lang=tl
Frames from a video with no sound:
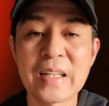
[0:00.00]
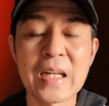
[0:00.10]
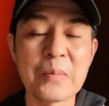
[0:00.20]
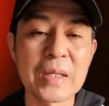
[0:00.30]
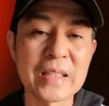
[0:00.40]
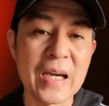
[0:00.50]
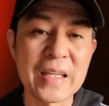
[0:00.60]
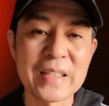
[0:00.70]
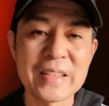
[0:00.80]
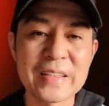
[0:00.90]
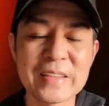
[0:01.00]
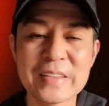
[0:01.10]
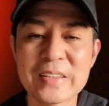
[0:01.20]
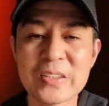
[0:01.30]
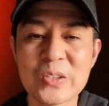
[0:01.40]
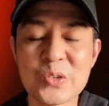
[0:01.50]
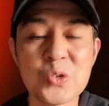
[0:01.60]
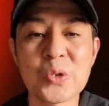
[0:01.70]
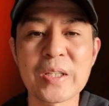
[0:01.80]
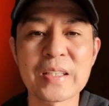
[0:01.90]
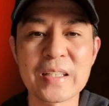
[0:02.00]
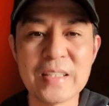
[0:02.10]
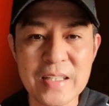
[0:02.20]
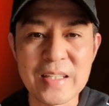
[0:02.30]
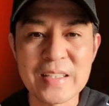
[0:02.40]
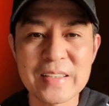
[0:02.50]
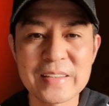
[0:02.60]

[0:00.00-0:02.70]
na namatay during that day.